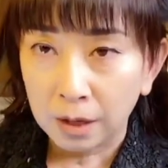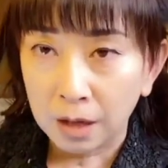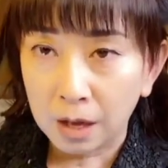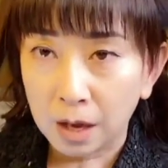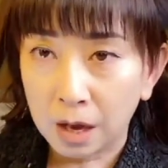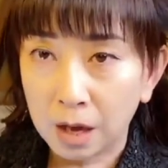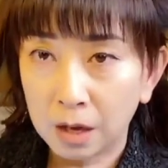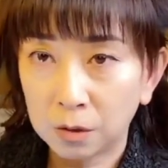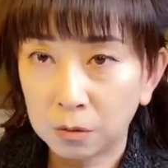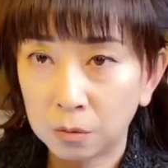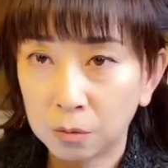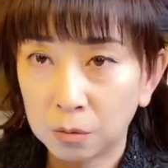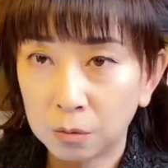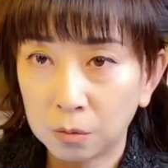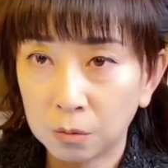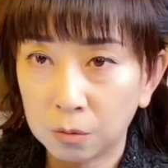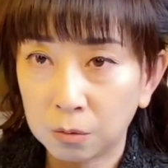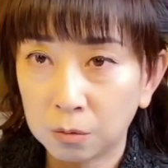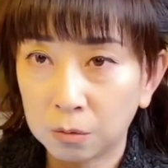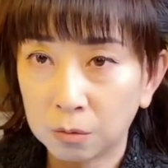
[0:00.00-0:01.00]
あ
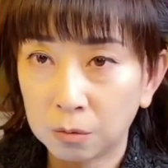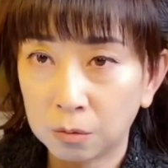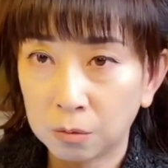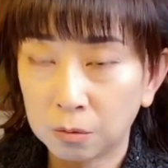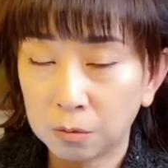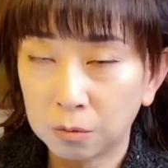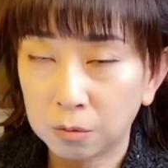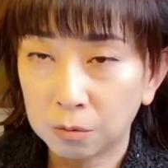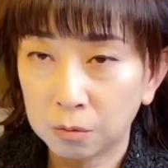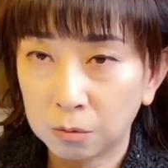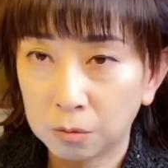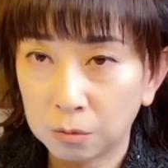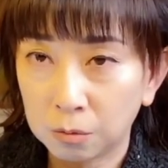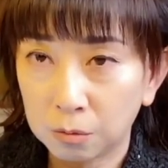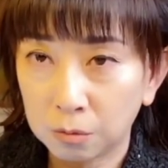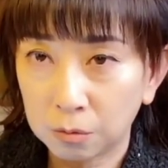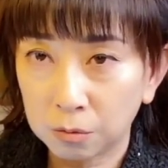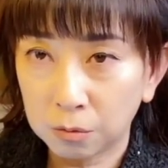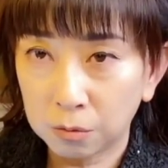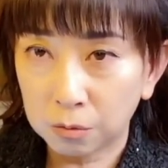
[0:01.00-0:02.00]

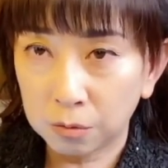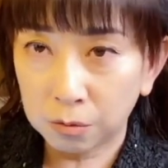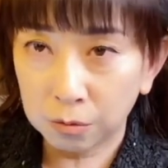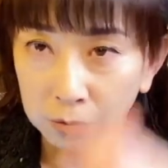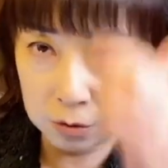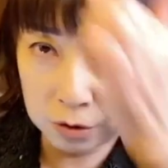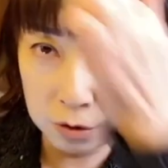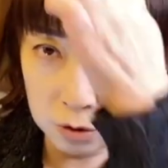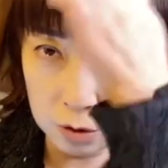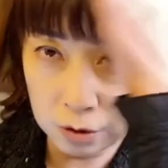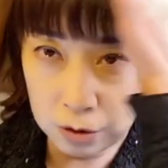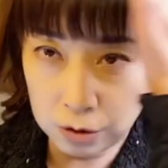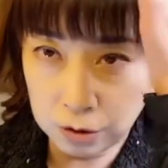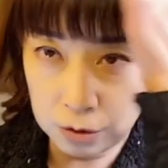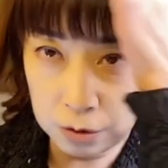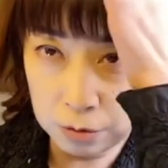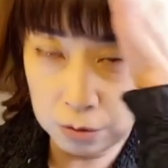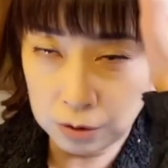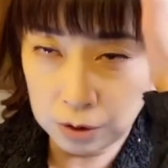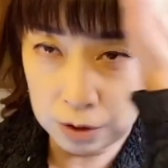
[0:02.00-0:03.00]
のー、黒
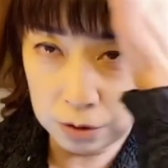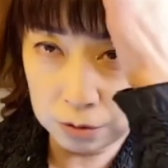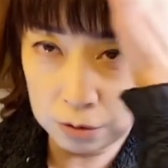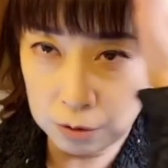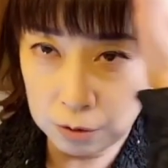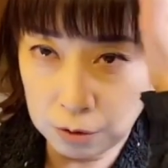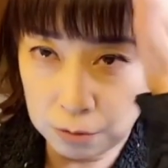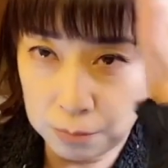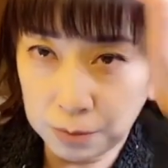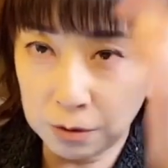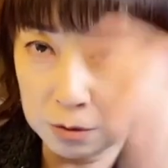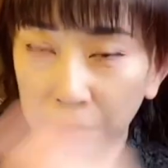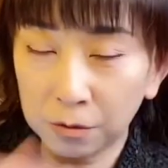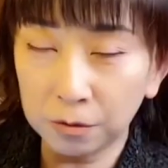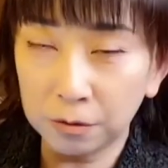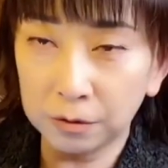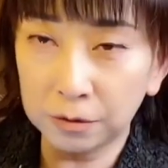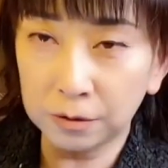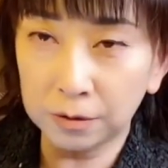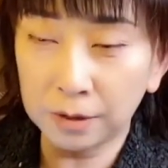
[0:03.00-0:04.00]
いのをね黒め
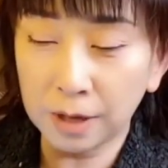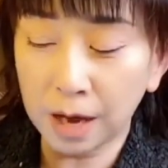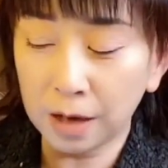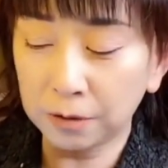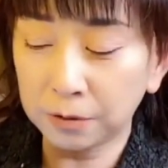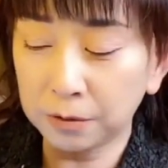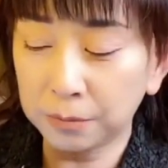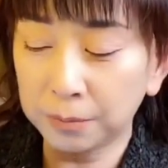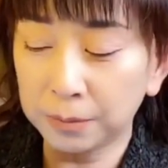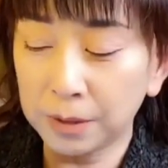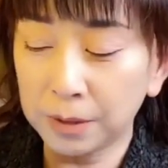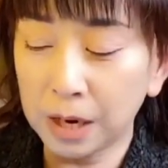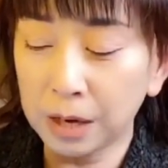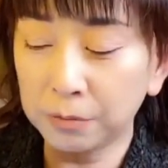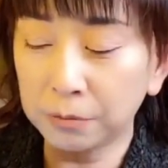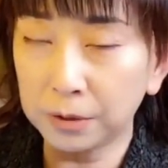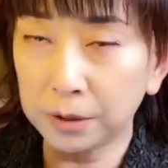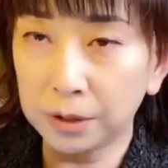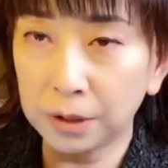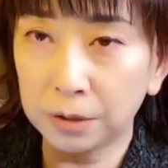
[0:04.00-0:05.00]
の
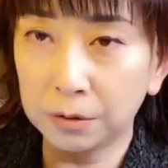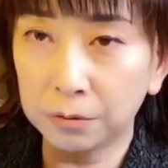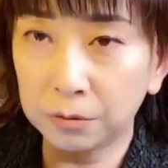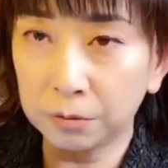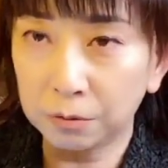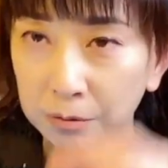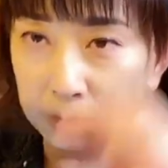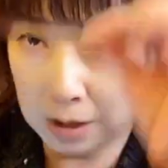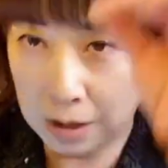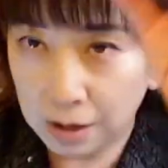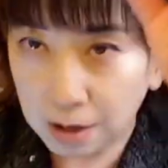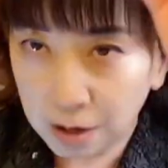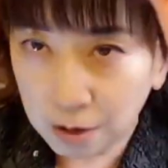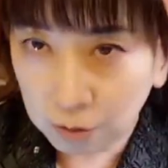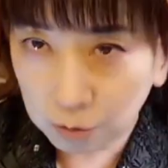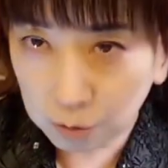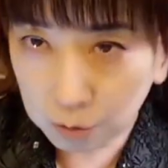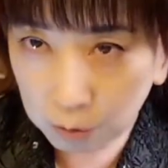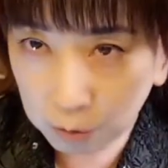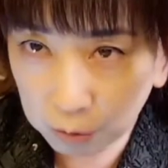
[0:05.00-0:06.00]
ダークブラウンを入れるので
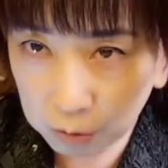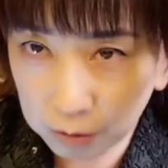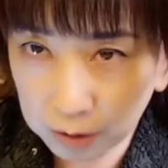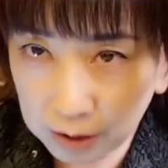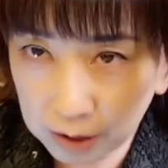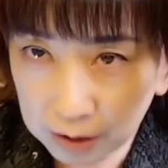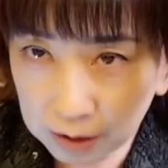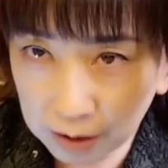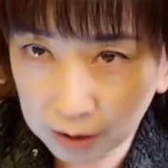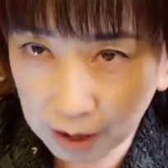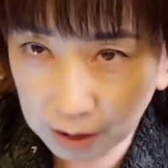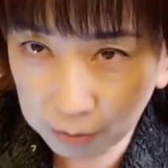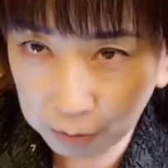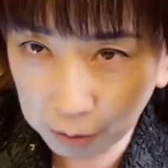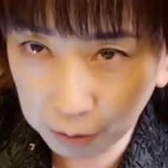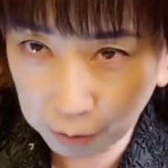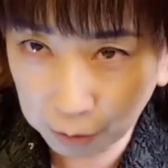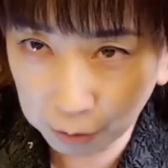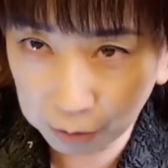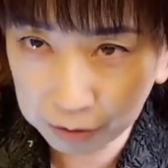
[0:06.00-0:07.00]
こことねだいぶ
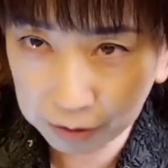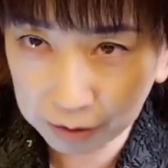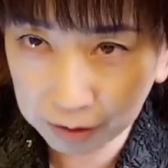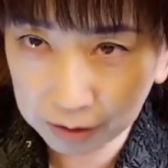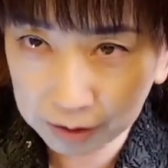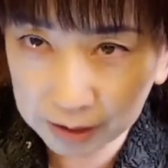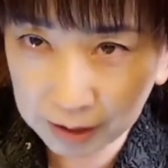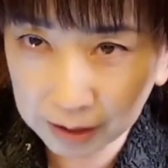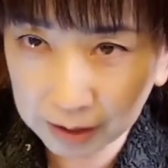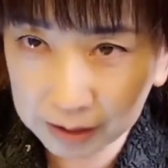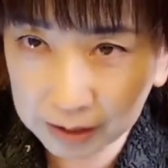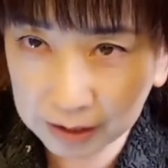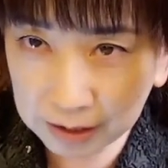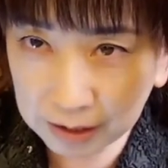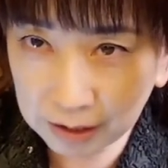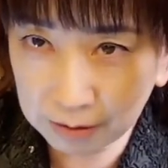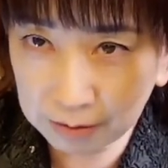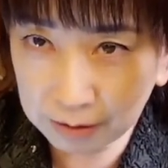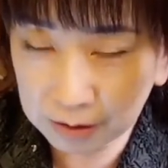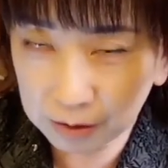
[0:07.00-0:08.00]
ほらこんなに差が違
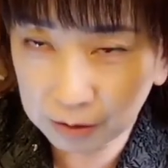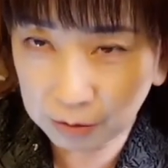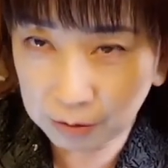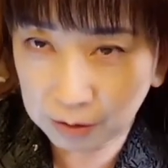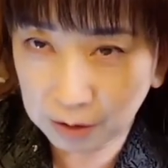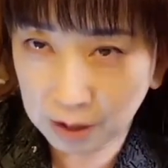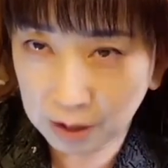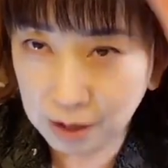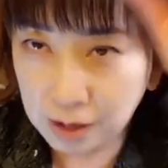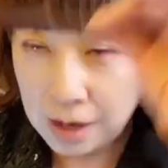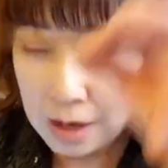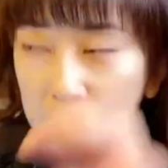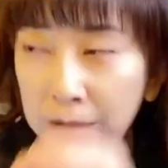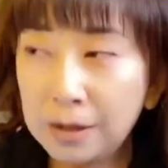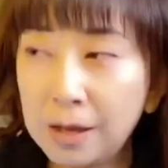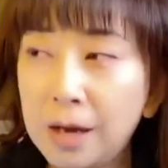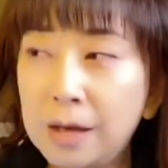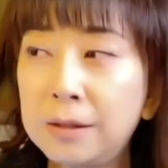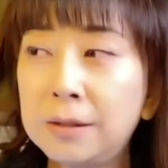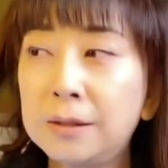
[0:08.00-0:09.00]
うんですよね。
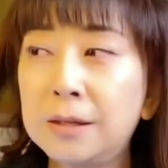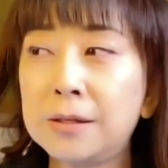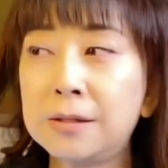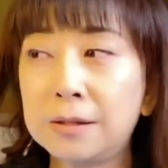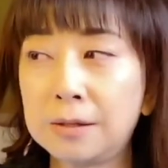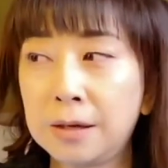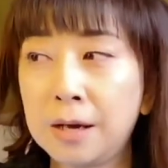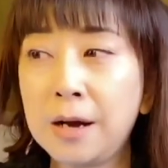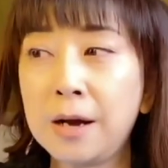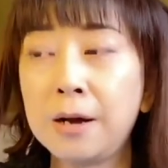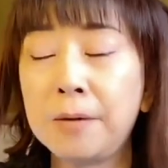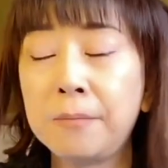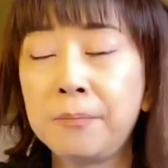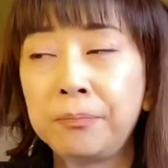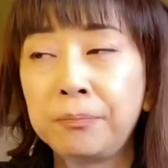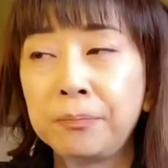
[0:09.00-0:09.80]
なんですが